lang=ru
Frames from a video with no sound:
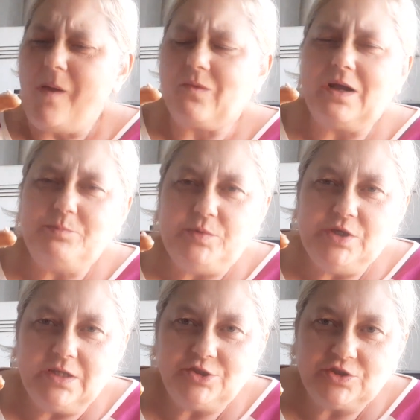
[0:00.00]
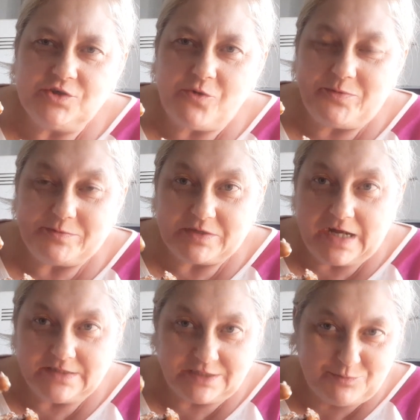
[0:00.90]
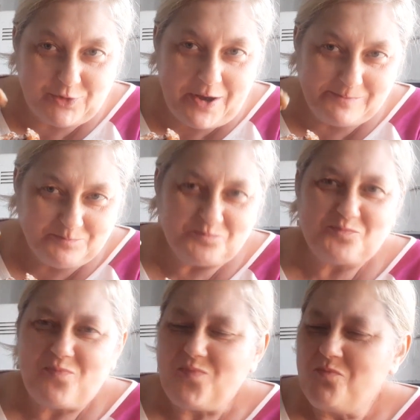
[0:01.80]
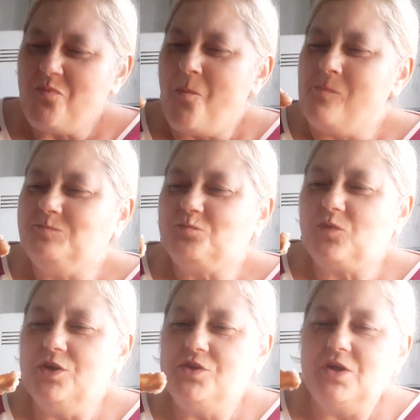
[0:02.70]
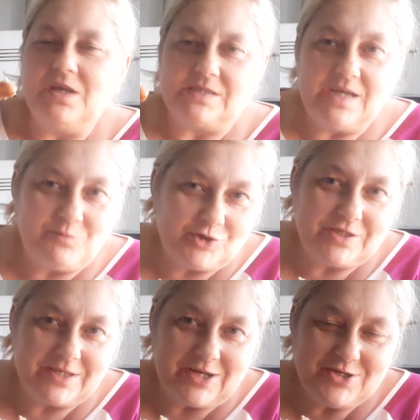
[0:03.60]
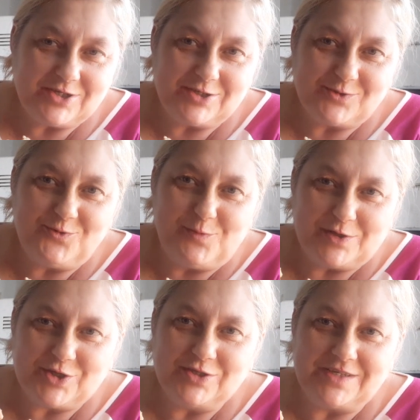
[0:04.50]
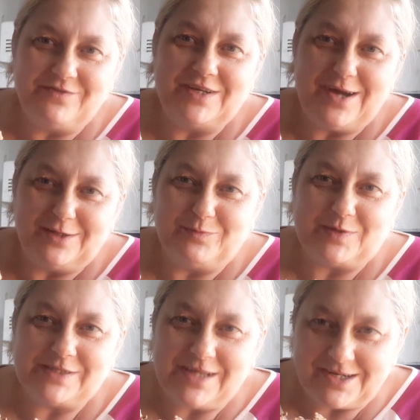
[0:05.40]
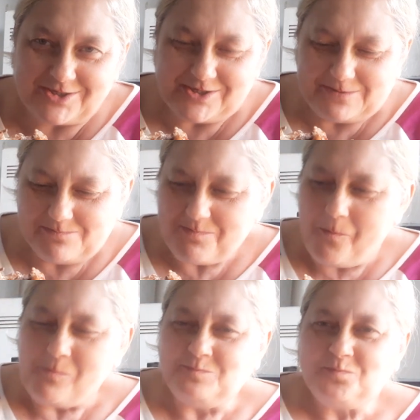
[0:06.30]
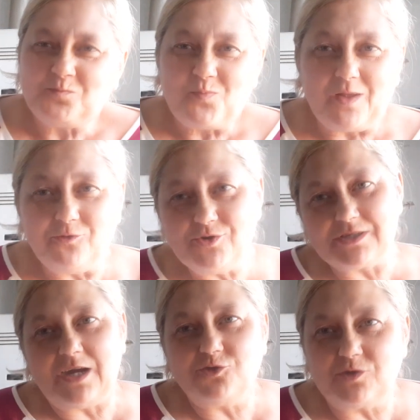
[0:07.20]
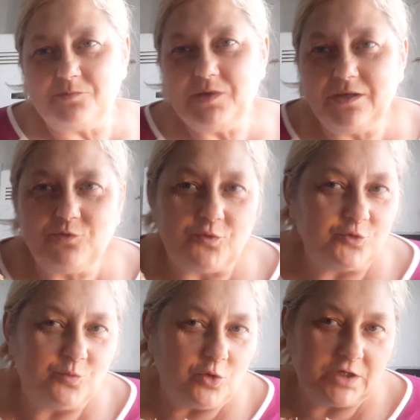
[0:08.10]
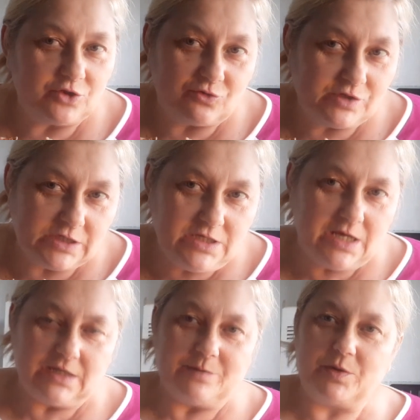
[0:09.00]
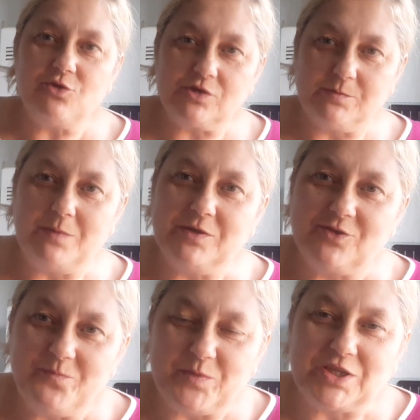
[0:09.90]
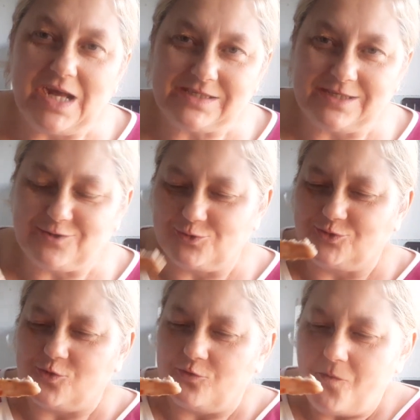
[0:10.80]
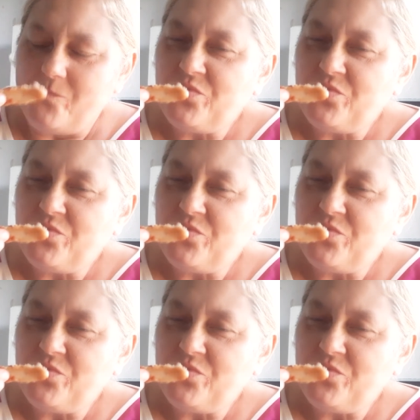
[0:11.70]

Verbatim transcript: копилочки. В общем, такая требуха интересная. Может, это, конечно, сугубо женский вариант постарше. Ну, не знаю, что-то мне его футболки, трусы не это. А Принес маме 15 трусов.